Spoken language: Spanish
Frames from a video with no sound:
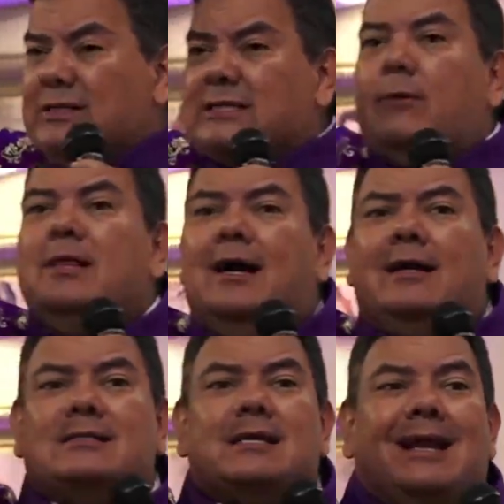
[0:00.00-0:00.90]
vida
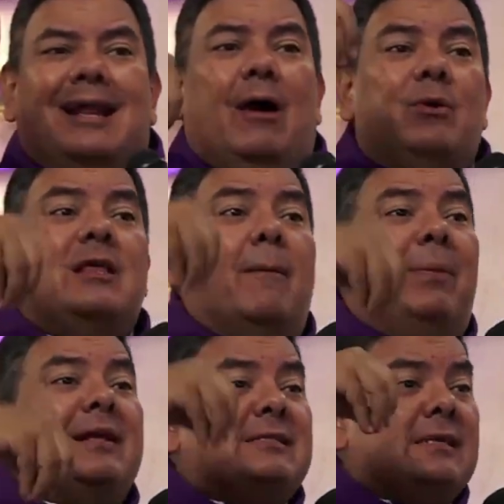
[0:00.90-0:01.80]
cristiana es la vida
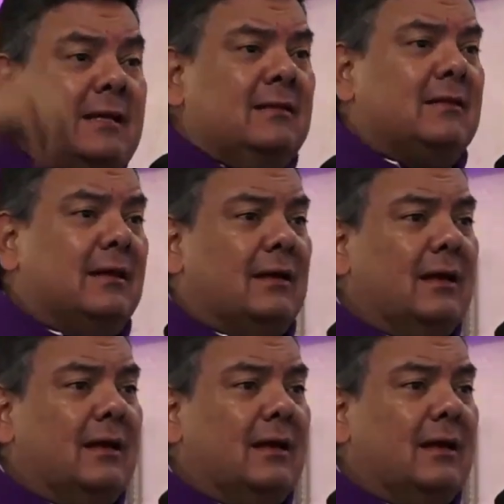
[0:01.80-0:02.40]
presente.